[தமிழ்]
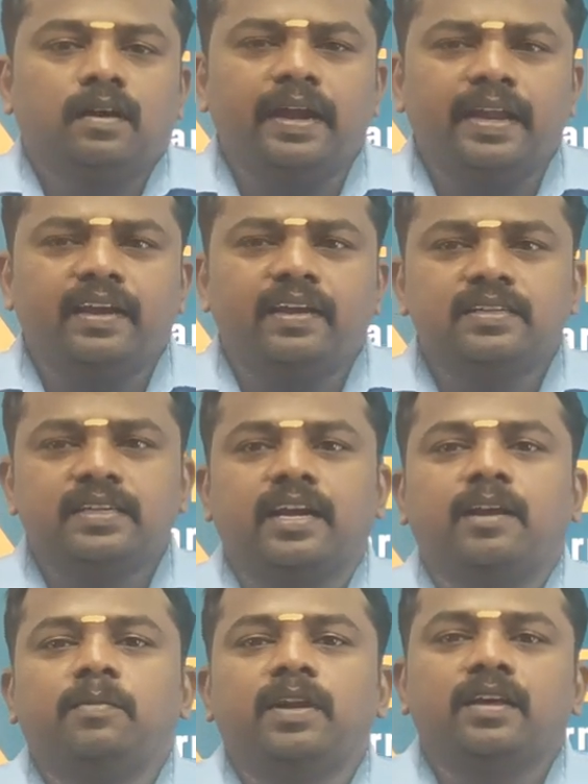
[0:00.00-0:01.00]
ஹைடெக் ஐஎஸ்
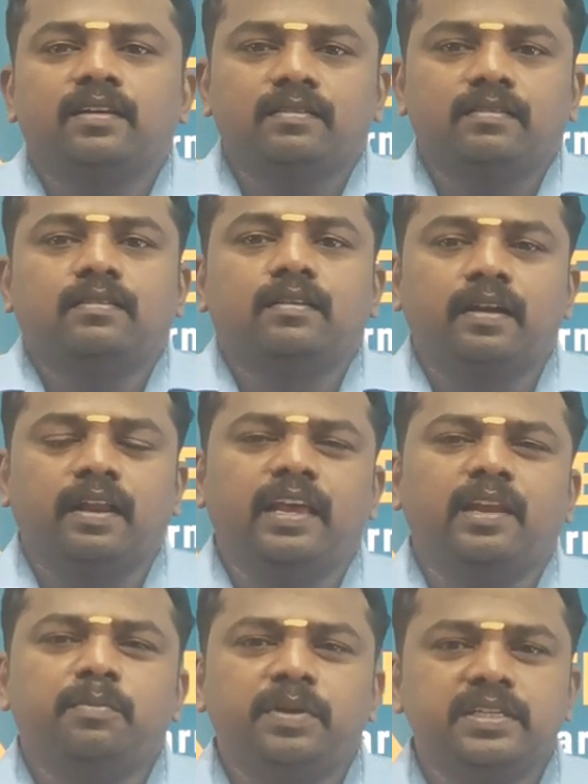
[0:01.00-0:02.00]
அகாடமியில்
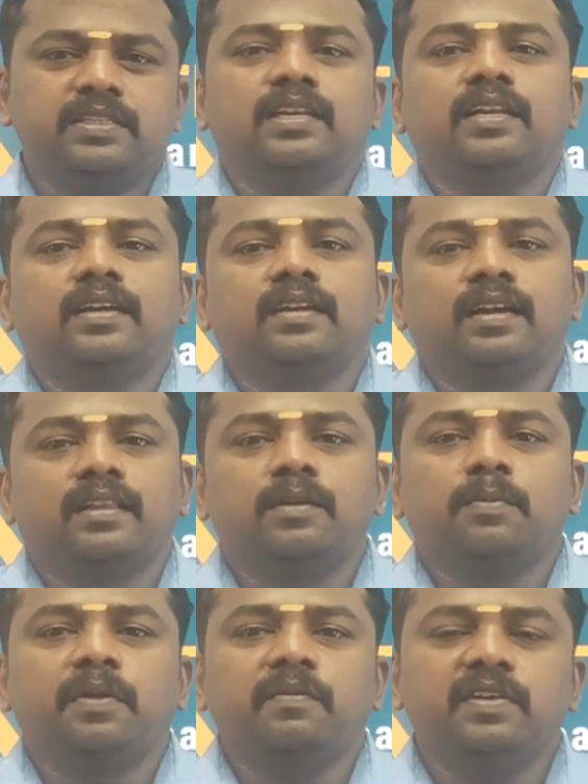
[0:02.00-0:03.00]
டிஎன்பிஎஸ்சியில்
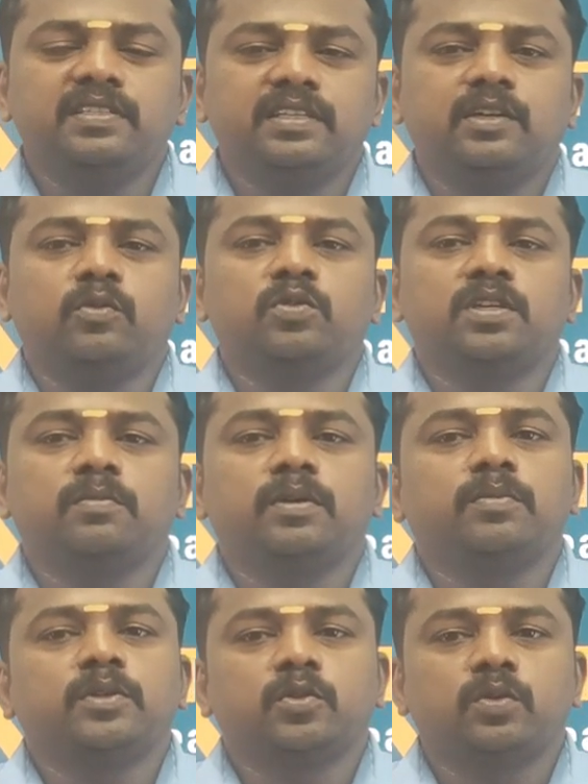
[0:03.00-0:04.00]
நடந்த ப்ரீவியஸ் இயர் கொஸ்டின்
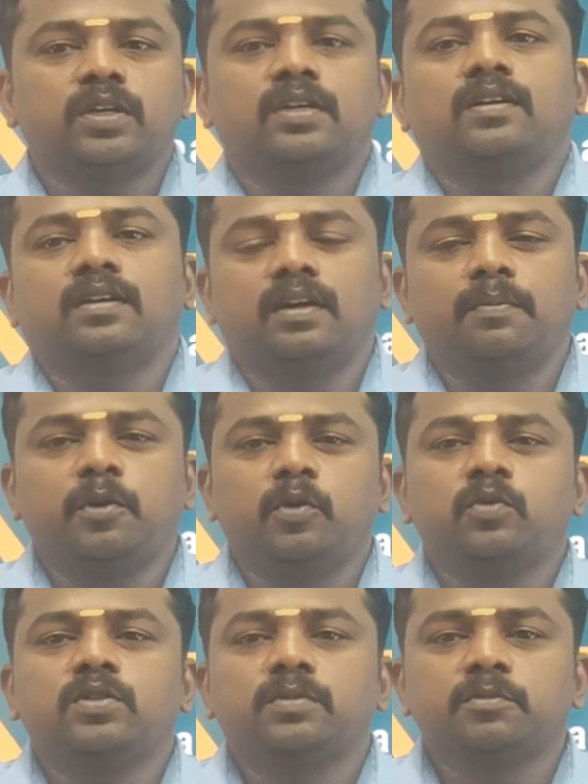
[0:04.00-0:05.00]
பேப்பர்ஸோட
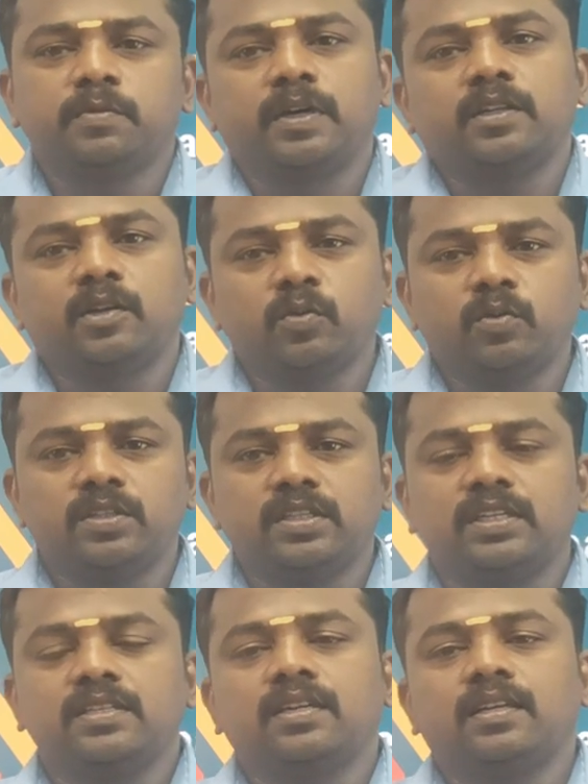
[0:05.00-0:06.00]
அப்டிடியூட் சம்ஸ் பார்த்துட்டு இருக்கோம் இந்த
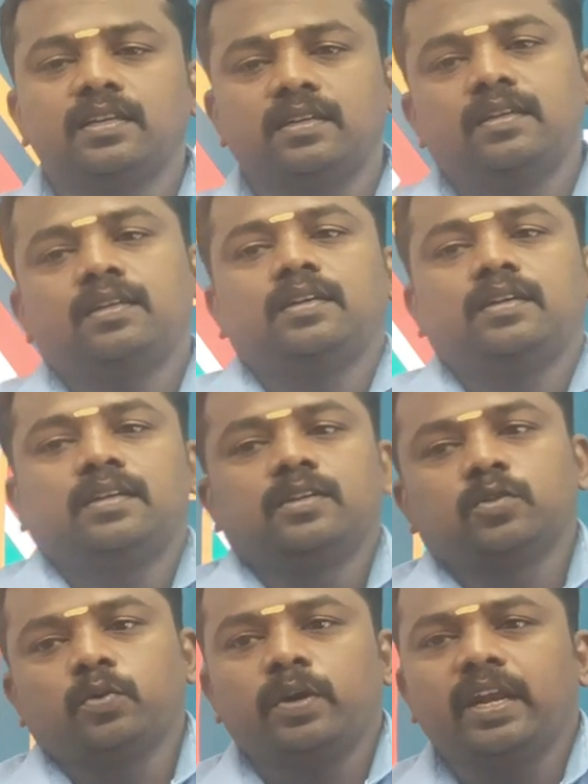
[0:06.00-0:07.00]
சீரீஸில்
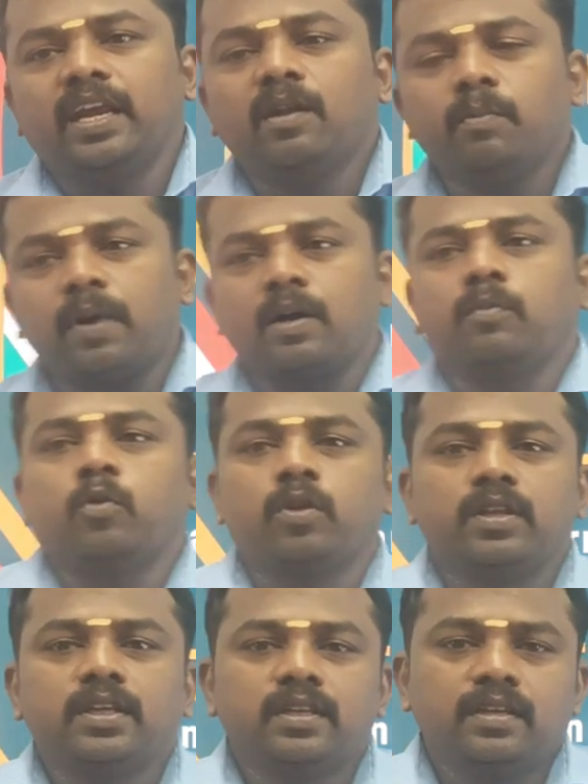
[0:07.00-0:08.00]
ஸோ இன்றைக்கி நம்ம பார்க்க
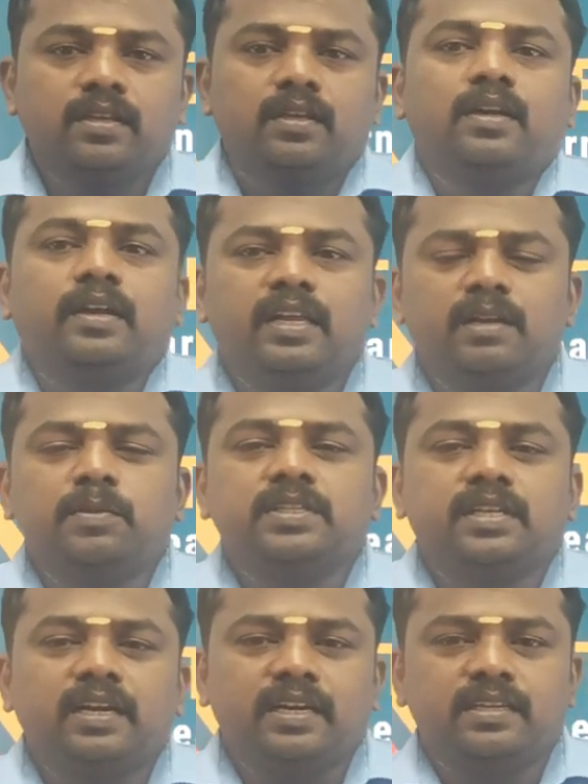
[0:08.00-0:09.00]
போகிறது
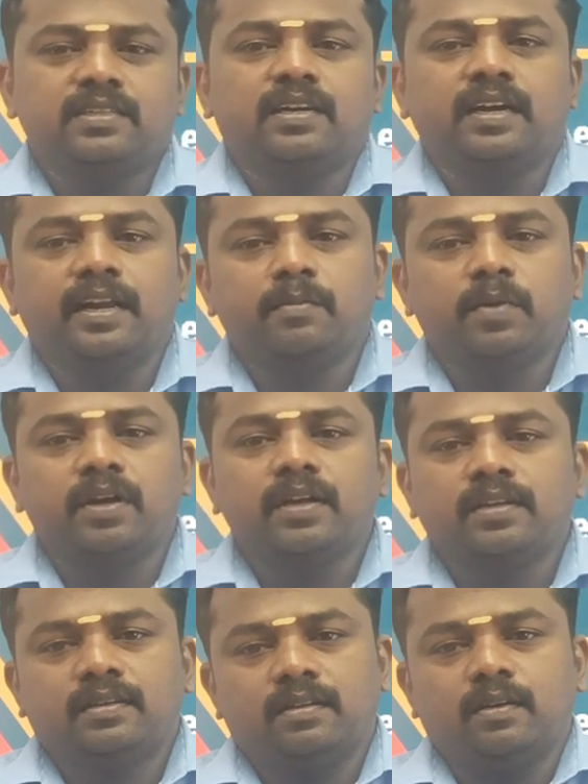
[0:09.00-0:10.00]
டிஎன்பிஎஸ்சி லேட்டஸ்ட்டாக கண்டக்ட் பண்ண
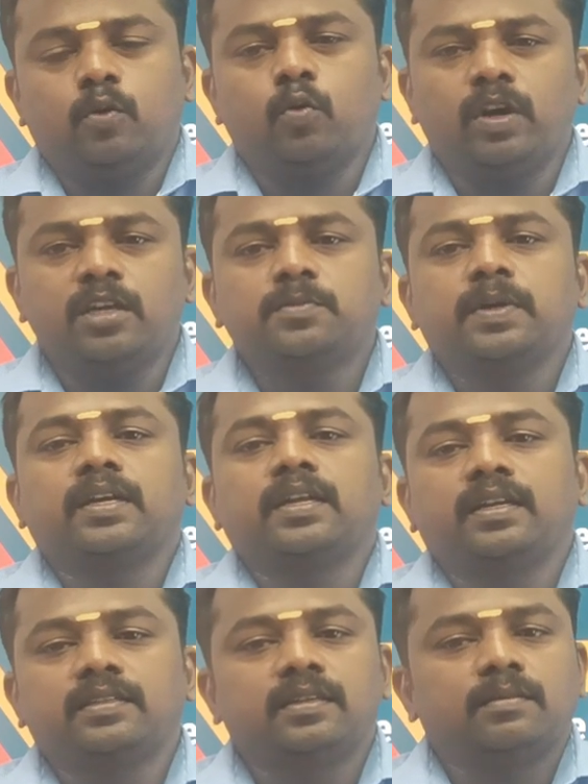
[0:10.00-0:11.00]
ரோட்
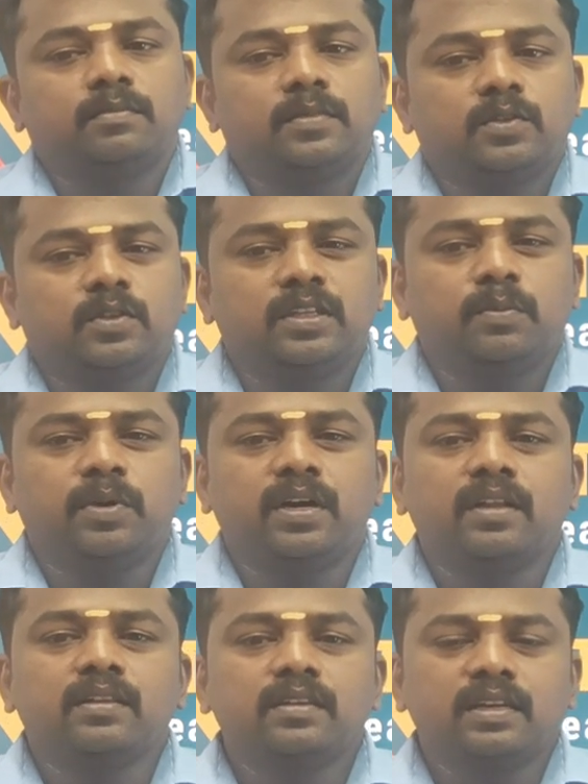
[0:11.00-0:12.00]
இன்ஸ்பெக்டர் எக்ஸாம் ஸோ இது எப்போ
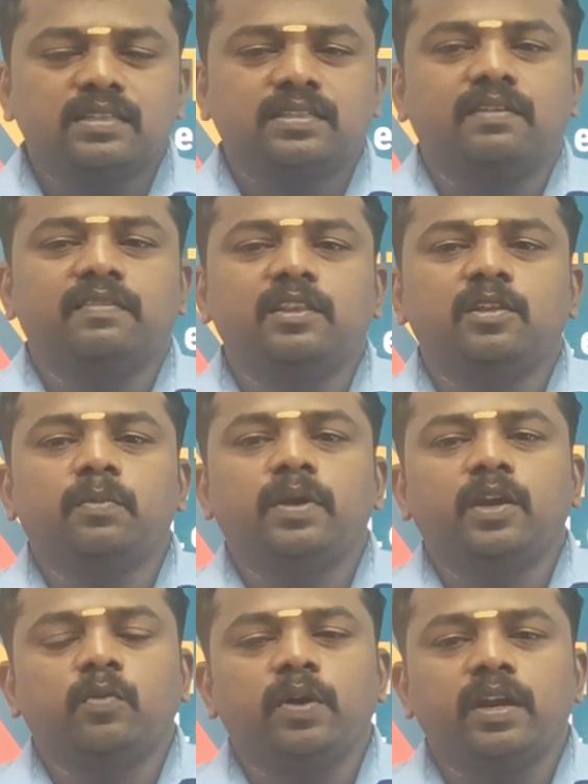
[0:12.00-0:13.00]
நடந்ததுன்னா செவன்த்
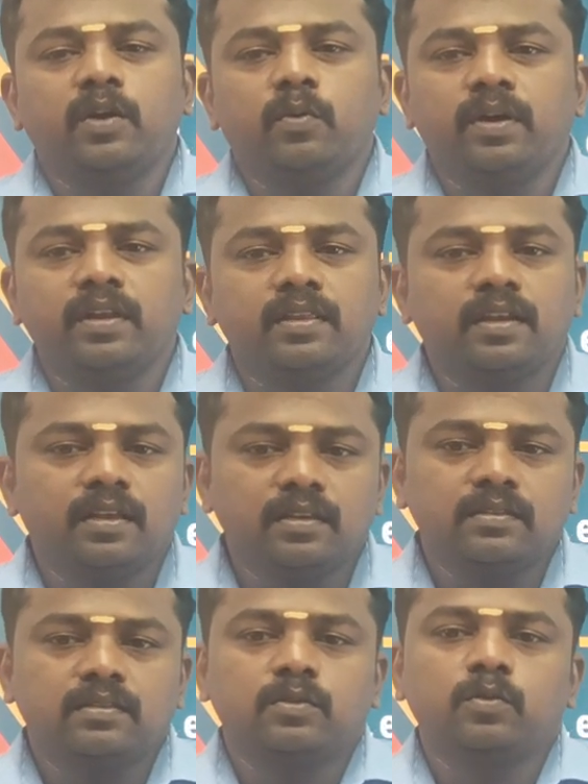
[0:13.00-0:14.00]
மே டுவெண்ட்டி டுவெண்ட்டி த்ரீ
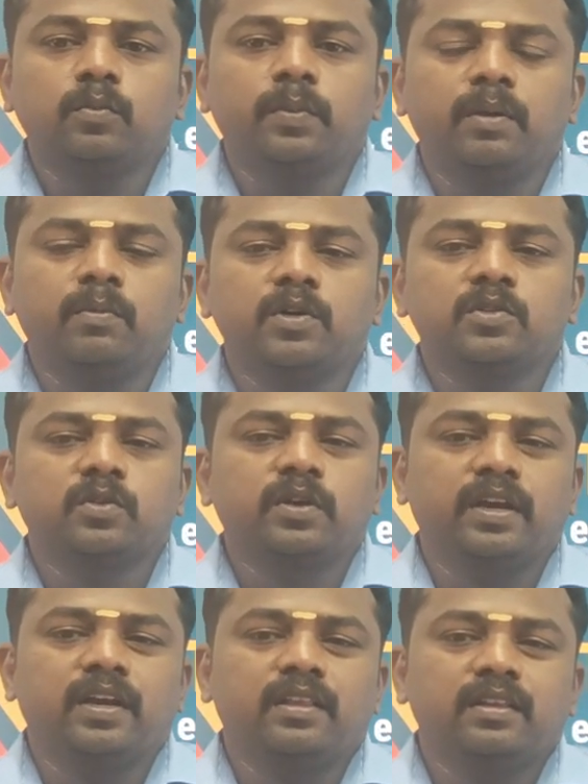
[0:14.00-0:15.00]
ஸோ மே மாதம்
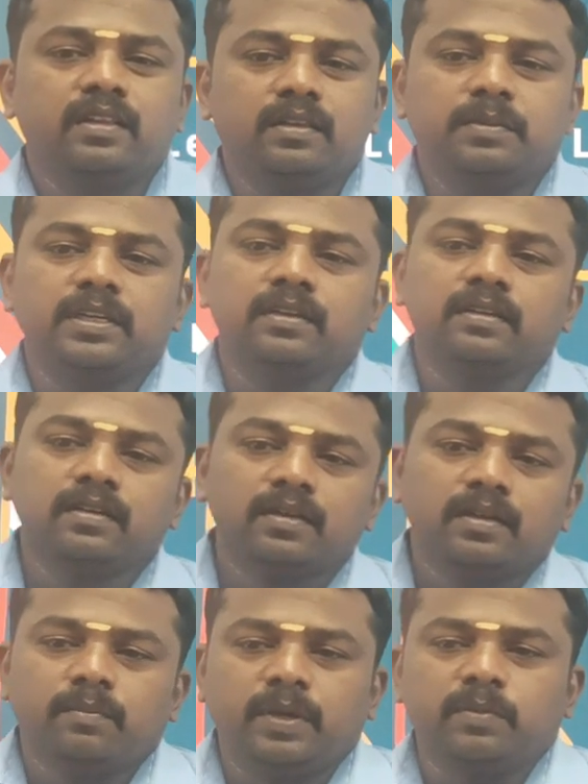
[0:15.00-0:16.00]
ஏழாம் தேதி ஐ மீன்
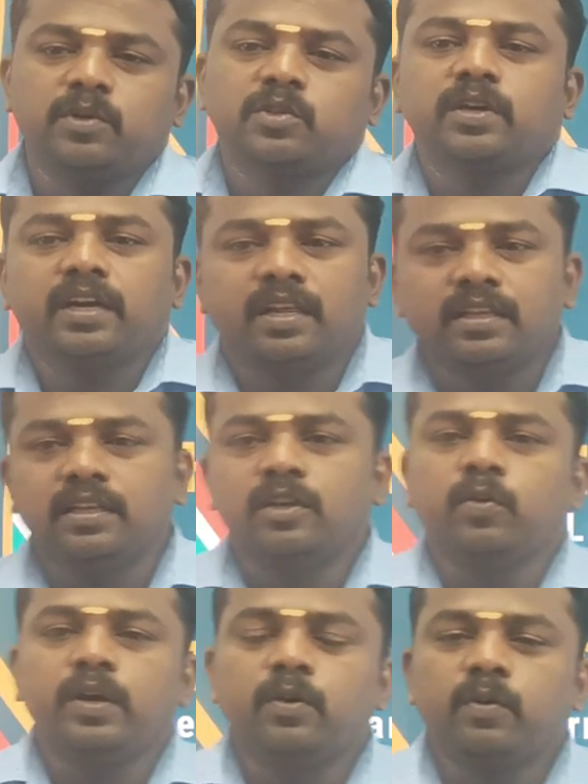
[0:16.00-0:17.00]
மே மாதம் ஏழாம் தேதி
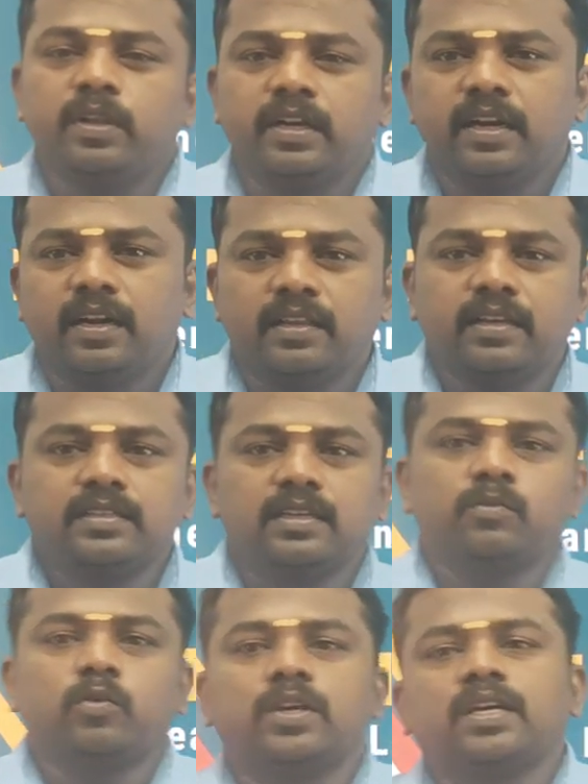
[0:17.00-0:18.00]
டுவெண்ட்டி டுவெண்ட்டி த்ரீ நடந்த
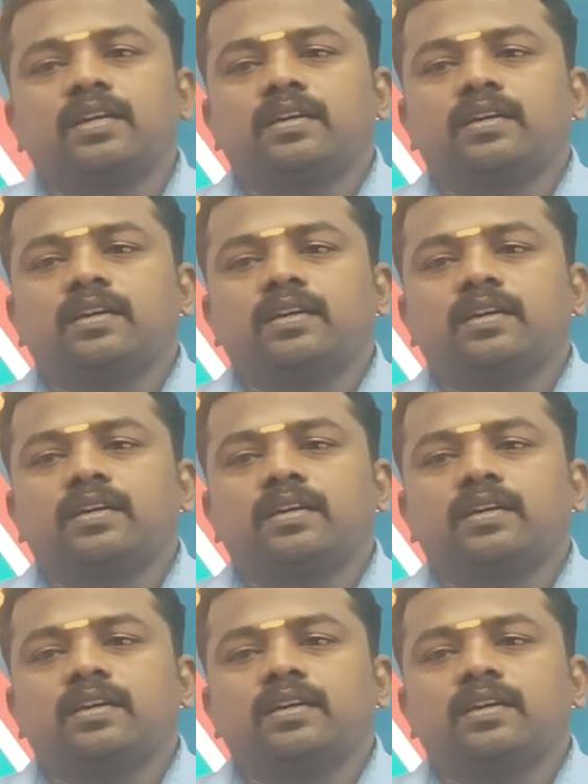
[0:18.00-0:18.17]
எக்ஸாமோட